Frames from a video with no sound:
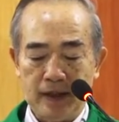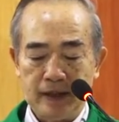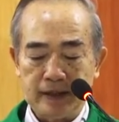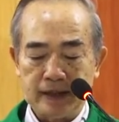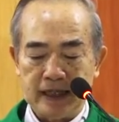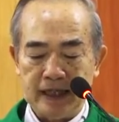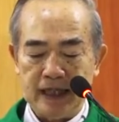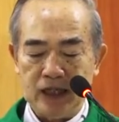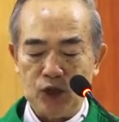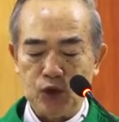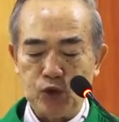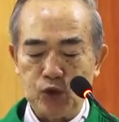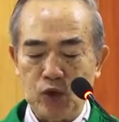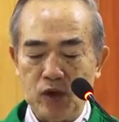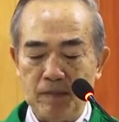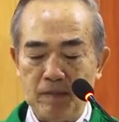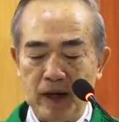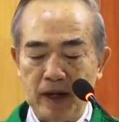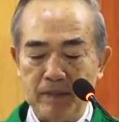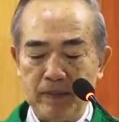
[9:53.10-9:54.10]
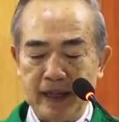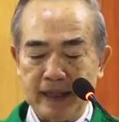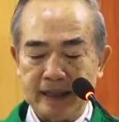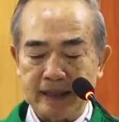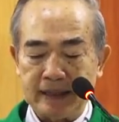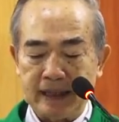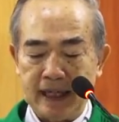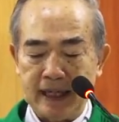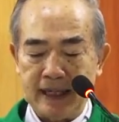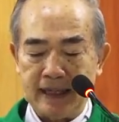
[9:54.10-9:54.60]
chính chúa mới
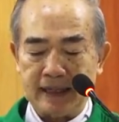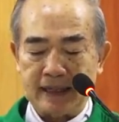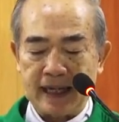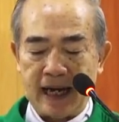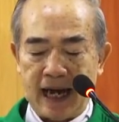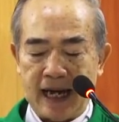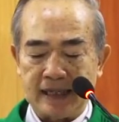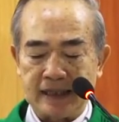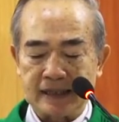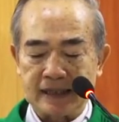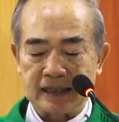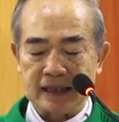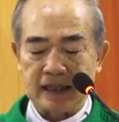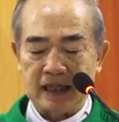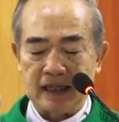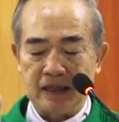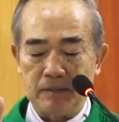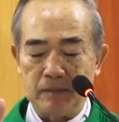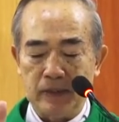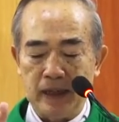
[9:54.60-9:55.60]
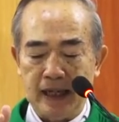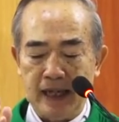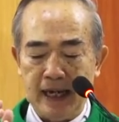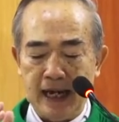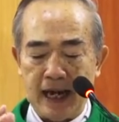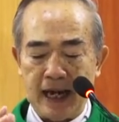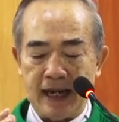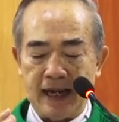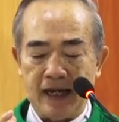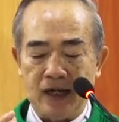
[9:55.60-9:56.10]
biết tất cả sự bí
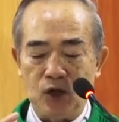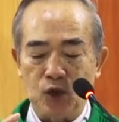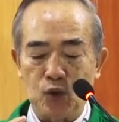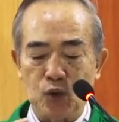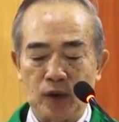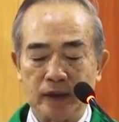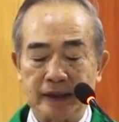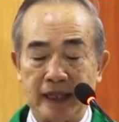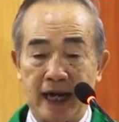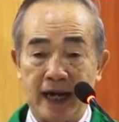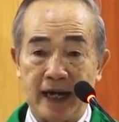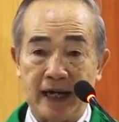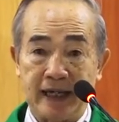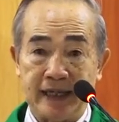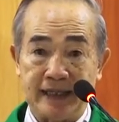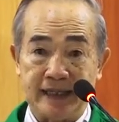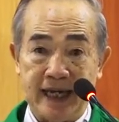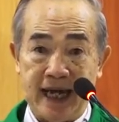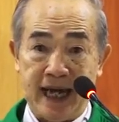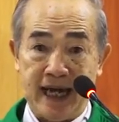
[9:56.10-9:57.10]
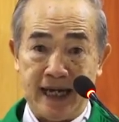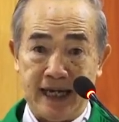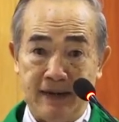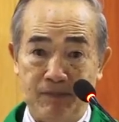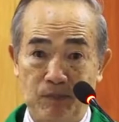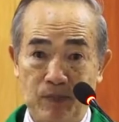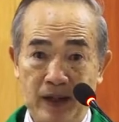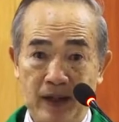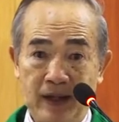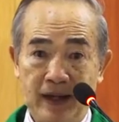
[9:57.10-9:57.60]
ẩn của thời gian
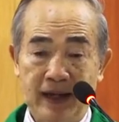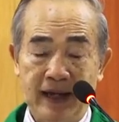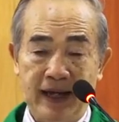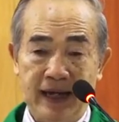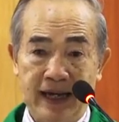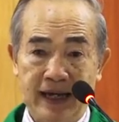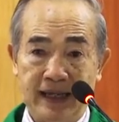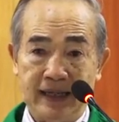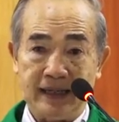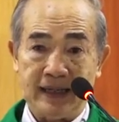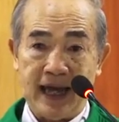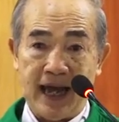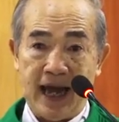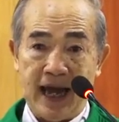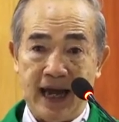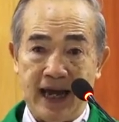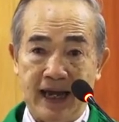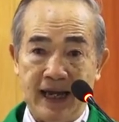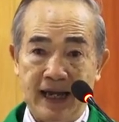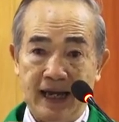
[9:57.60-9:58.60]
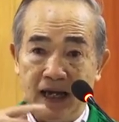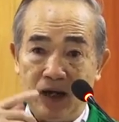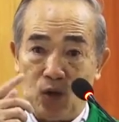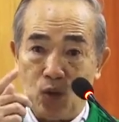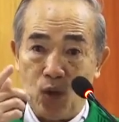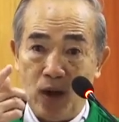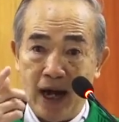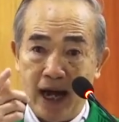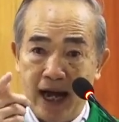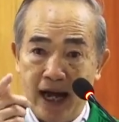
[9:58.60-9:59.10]
hiện tại
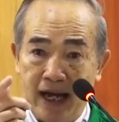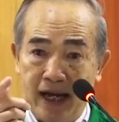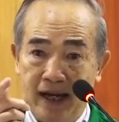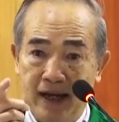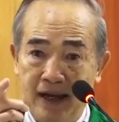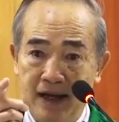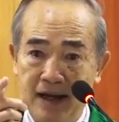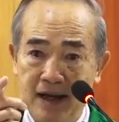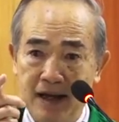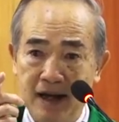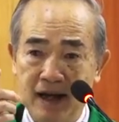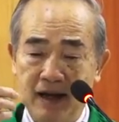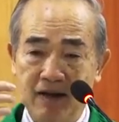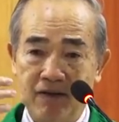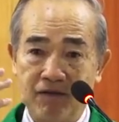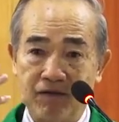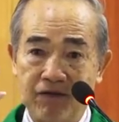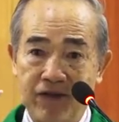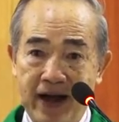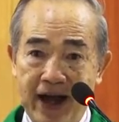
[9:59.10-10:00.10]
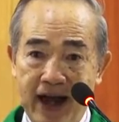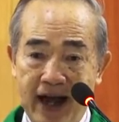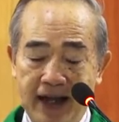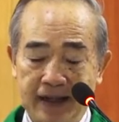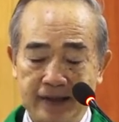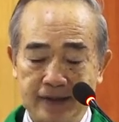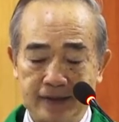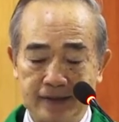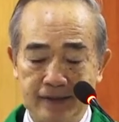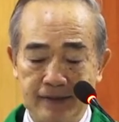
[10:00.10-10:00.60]
quá khứ và
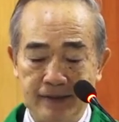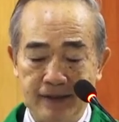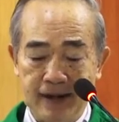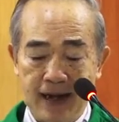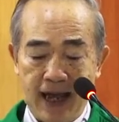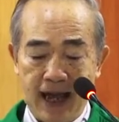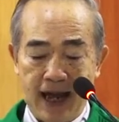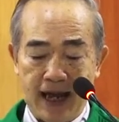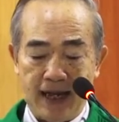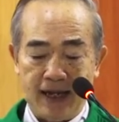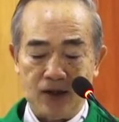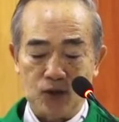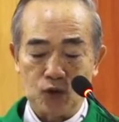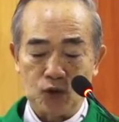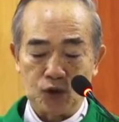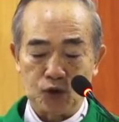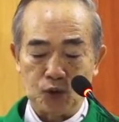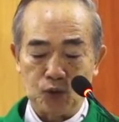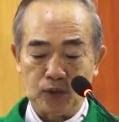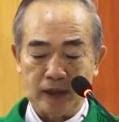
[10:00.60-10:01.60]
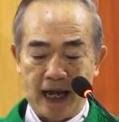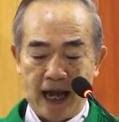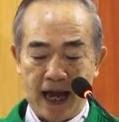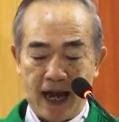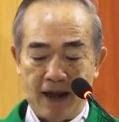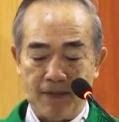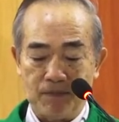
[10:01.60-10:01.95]
tương lai của chúng ta